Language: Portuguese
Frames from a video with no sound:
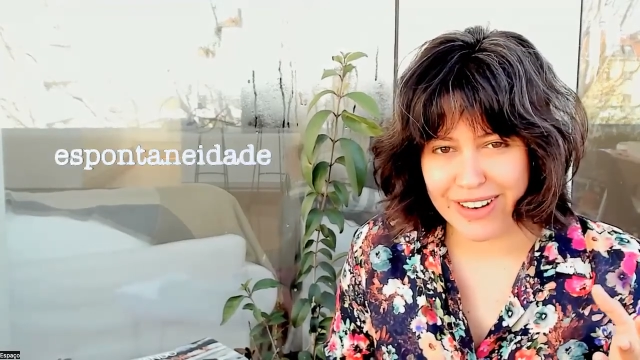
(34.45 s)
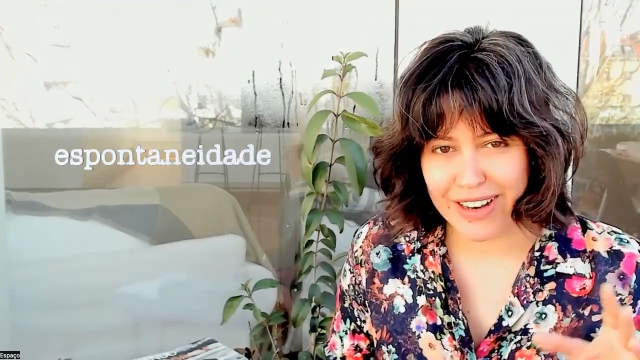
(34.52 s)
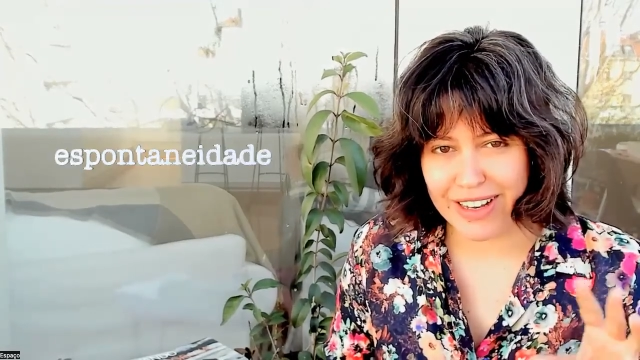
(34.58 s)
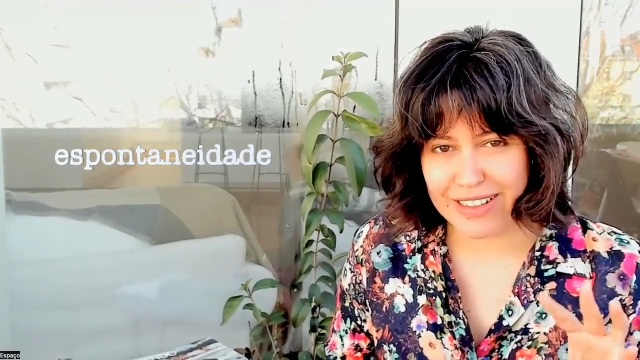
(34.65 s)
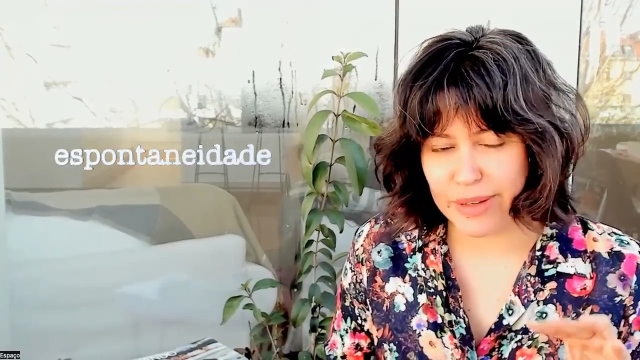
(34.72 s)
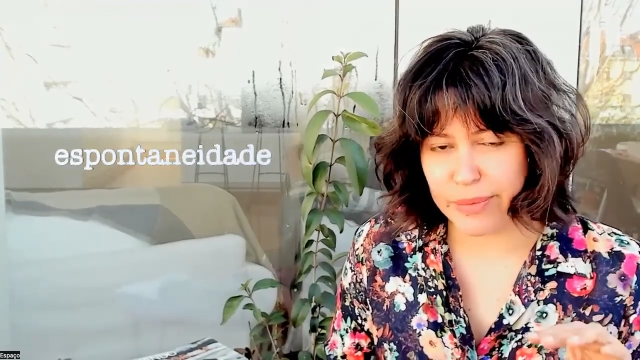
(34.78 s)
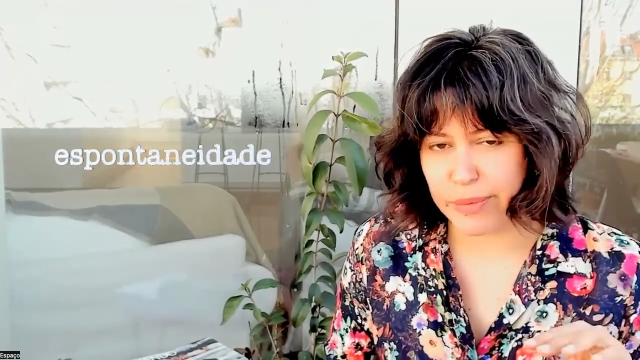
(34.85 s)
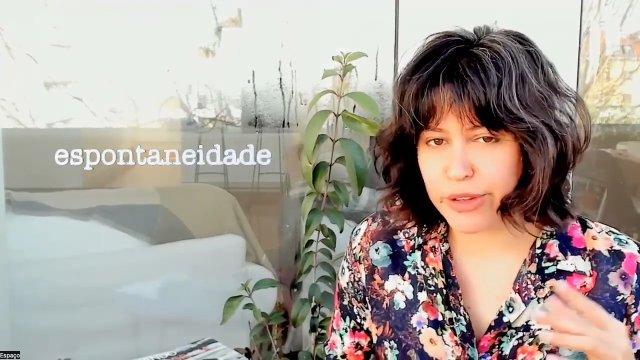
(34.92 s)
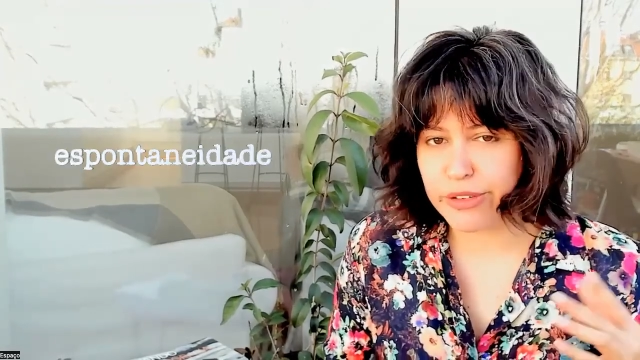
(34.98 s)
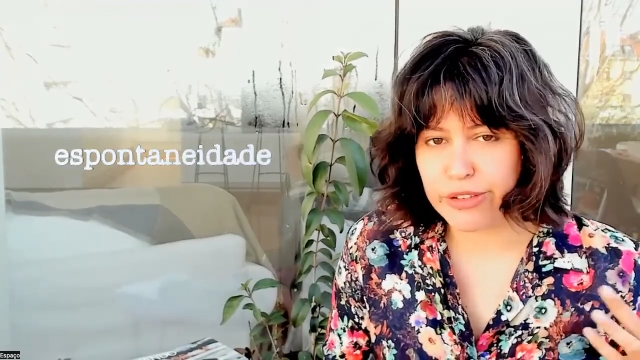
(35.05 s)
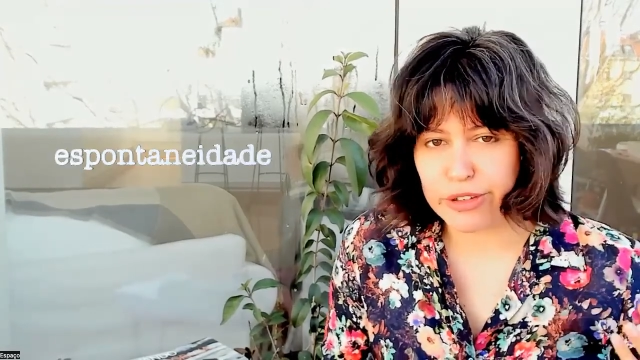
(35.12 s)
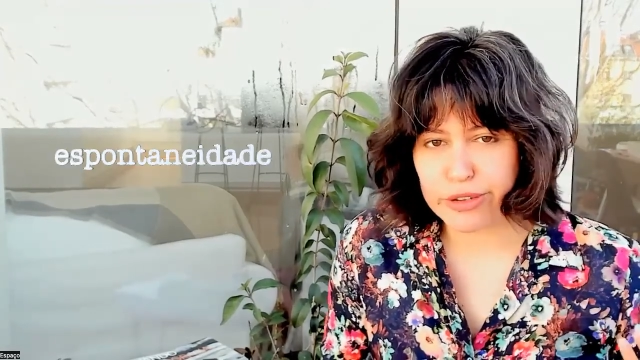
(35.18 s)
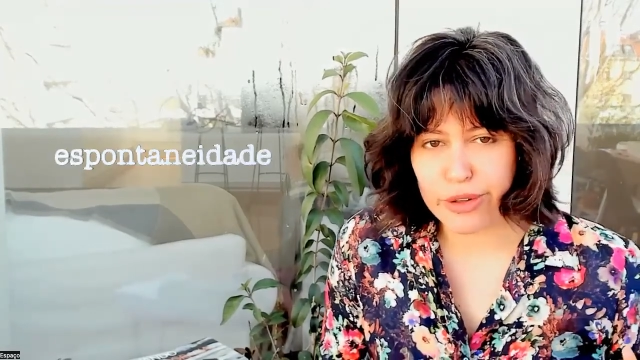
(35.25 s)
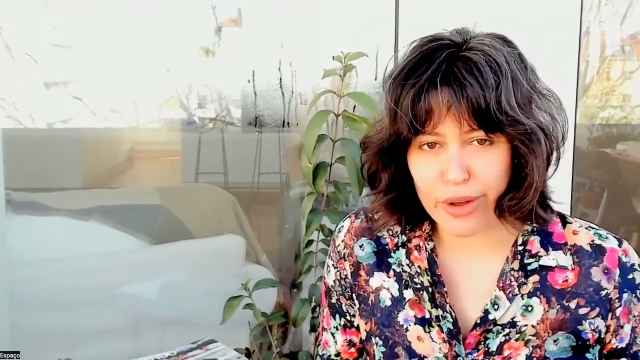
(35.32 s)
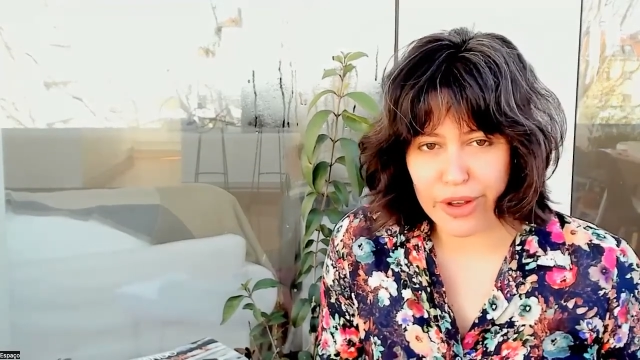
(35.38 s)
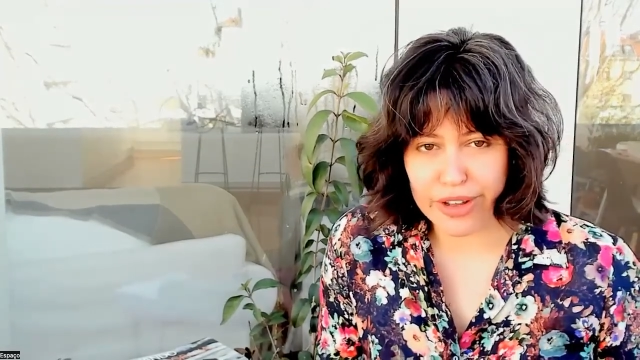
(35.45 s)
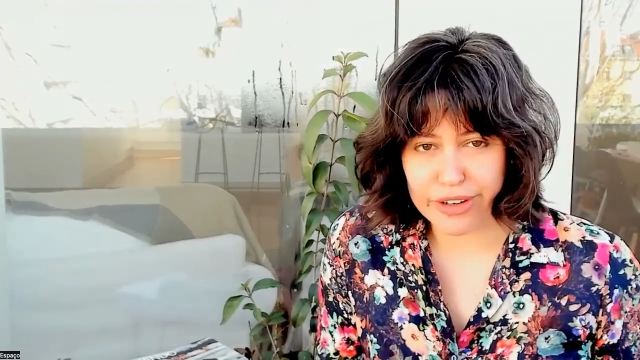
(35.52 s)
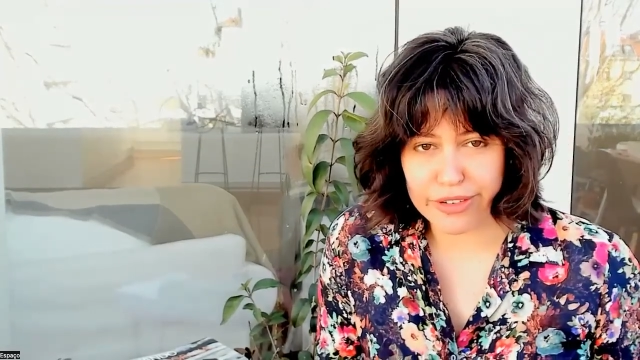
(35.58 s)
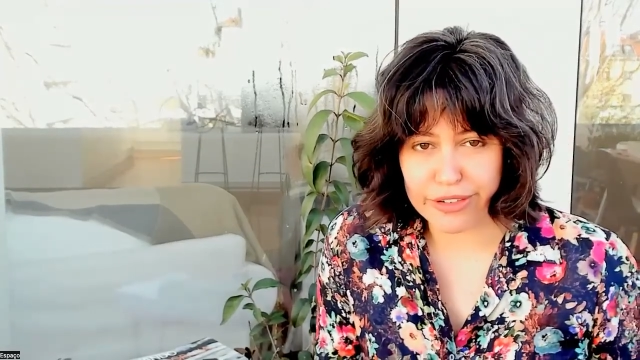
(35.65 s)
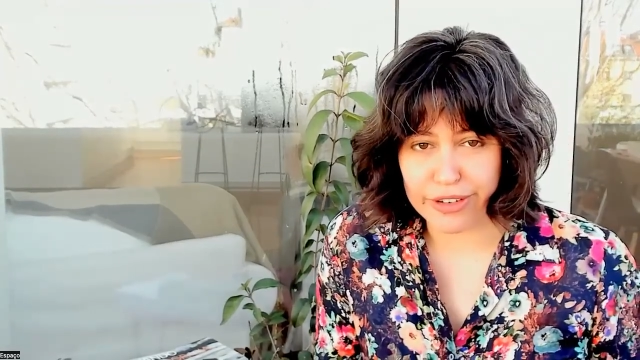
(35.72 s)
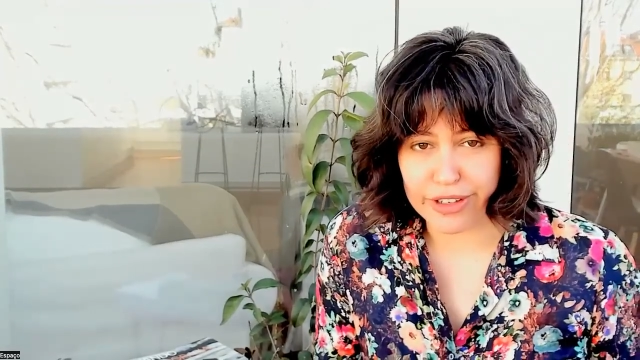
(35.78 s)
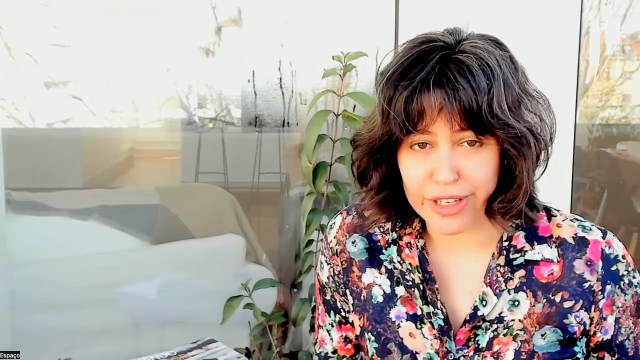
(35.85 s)
Né? Tem muito
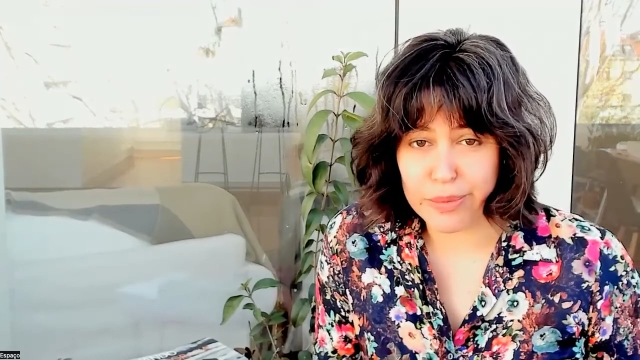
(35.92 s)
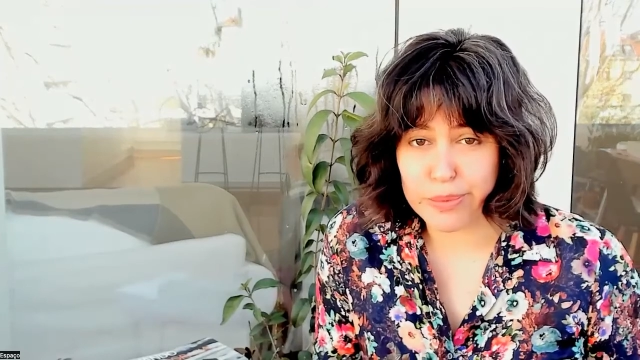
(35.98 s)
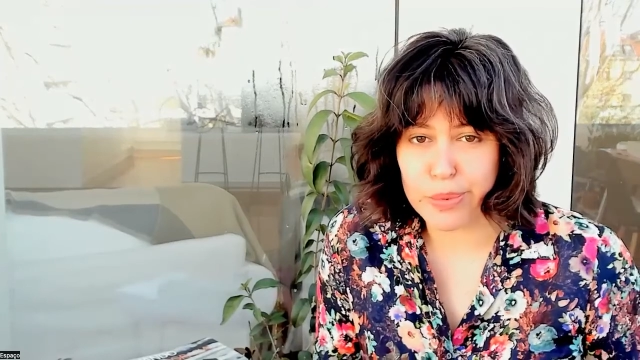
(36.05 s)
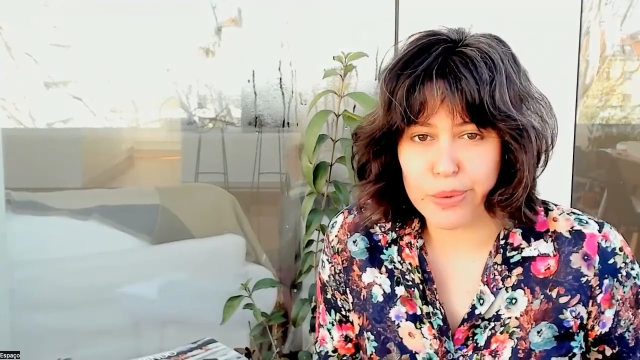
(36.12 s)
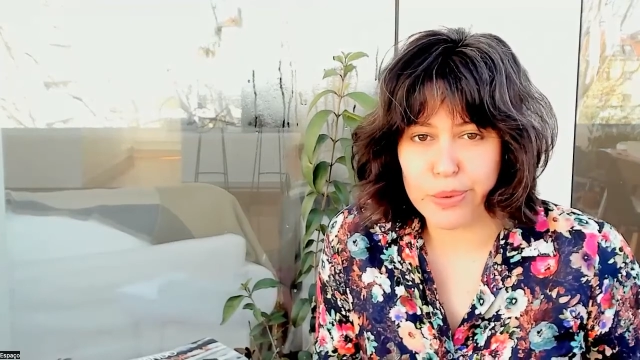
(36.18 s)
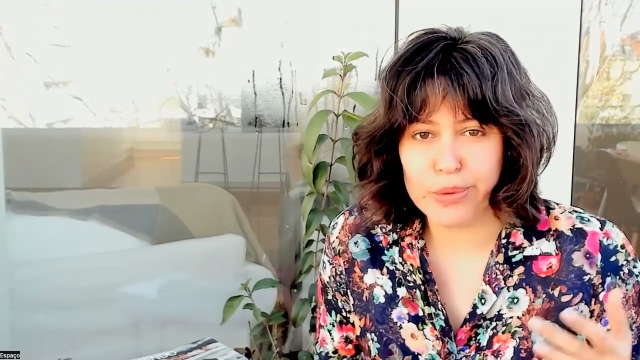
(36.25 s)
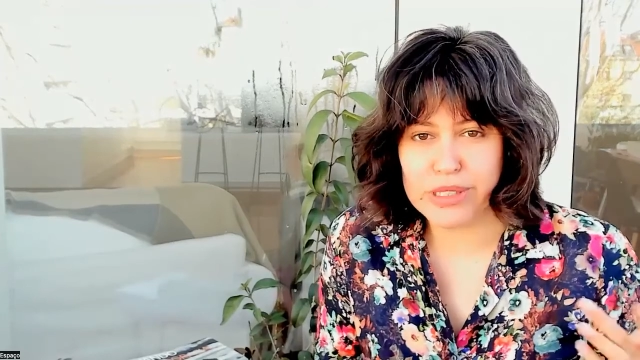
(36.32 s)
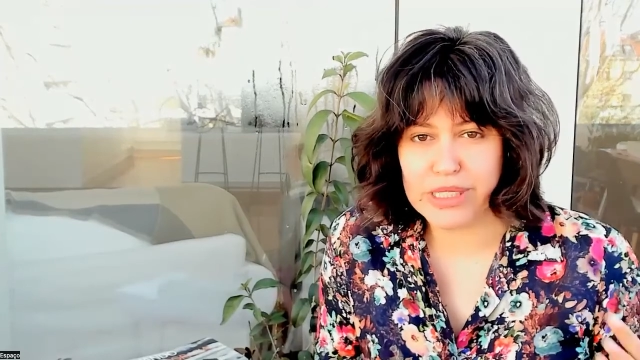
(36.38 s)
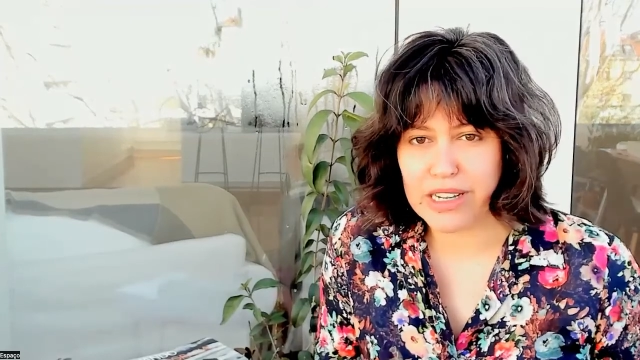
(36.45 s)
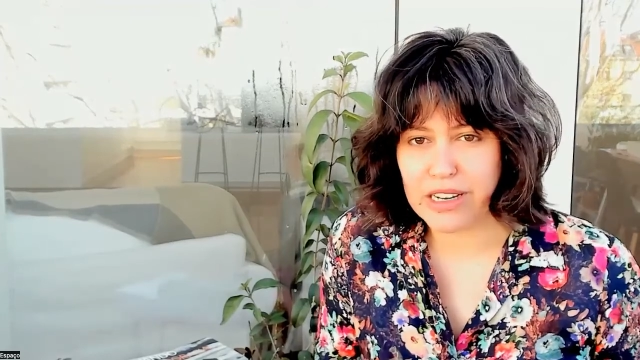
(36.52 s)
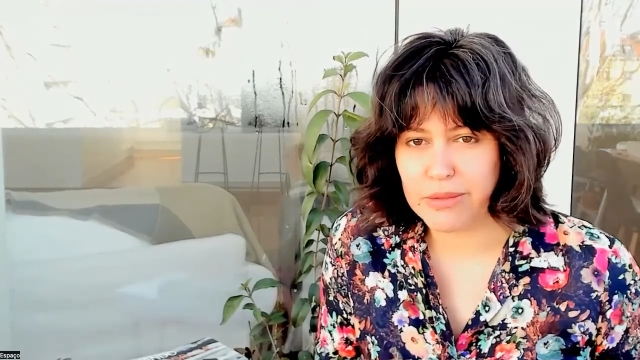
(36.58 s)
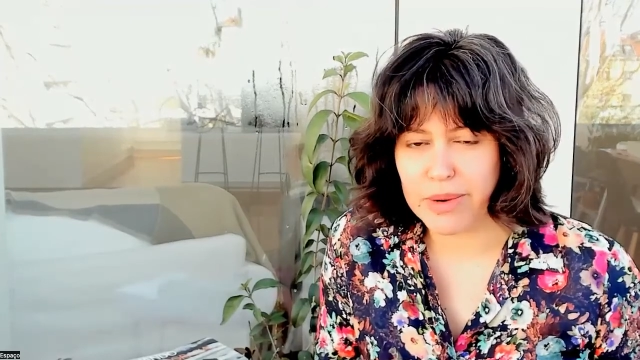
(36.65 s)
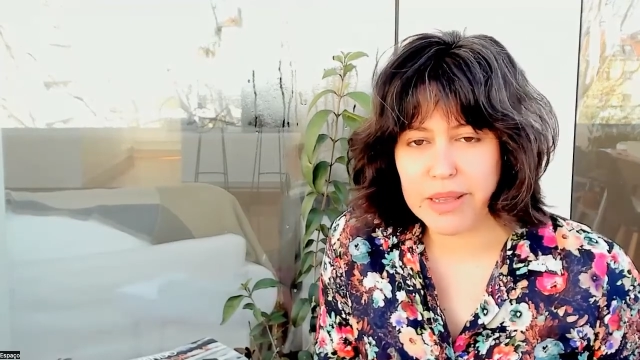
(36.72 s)
fotógrafo que busca